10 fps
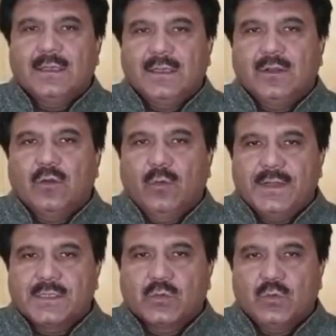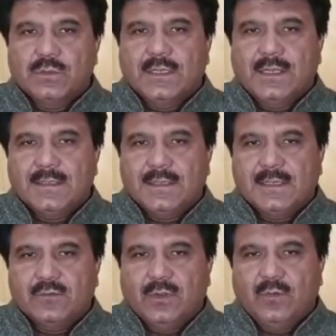कि गवर्नमेंट स्कूल्स के
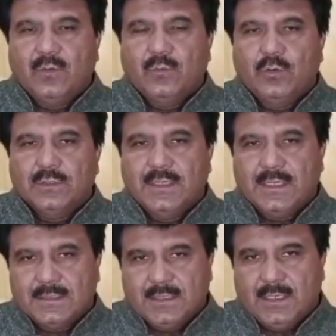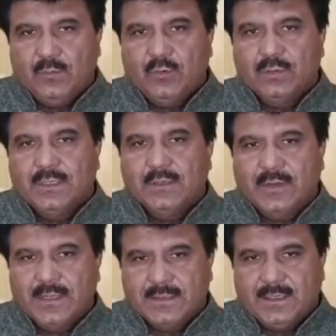रिज़ल्ट जो हैं वो बहुत ही अच्छे हैं बहुत ही
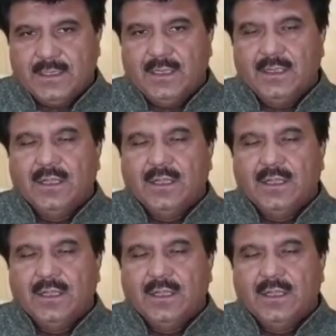इंक्रेजिंग है